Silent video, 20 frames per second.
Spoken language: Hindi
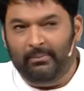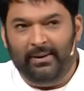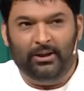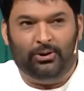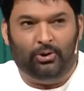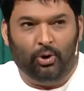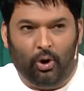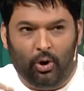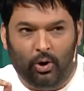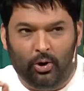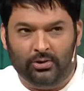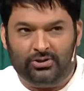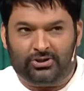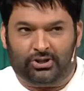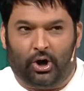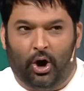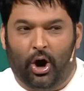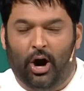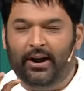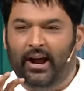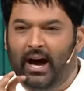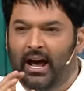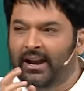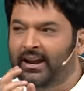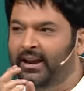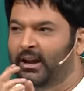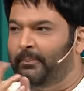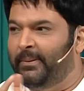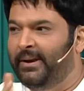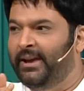में दो स्ट्रॉ डाल
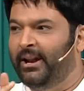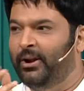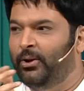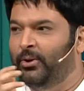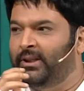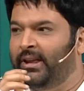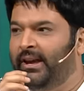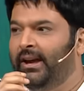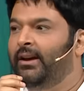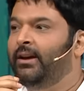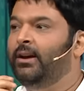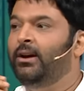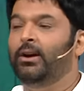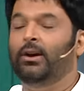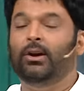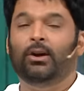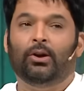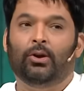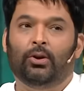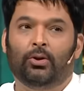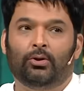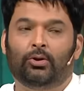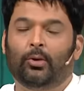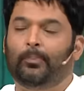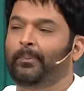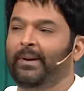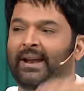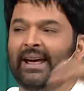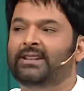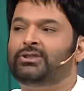के पी रहे होते हैं तो
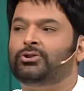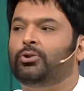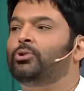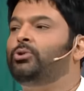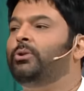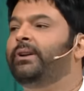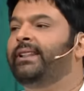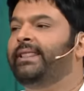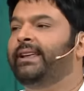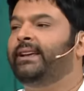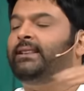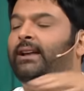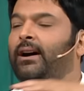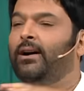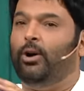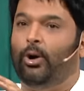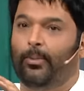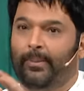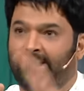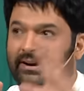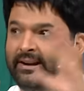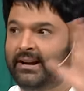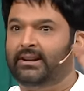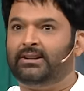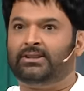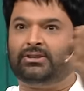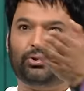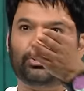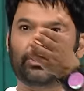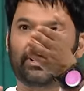प्लेयर्स को तो नहीं दिखता
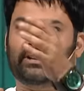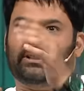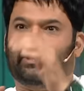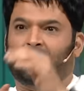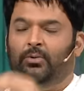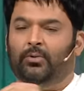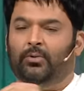कमेंटेटर्स तो देखते ही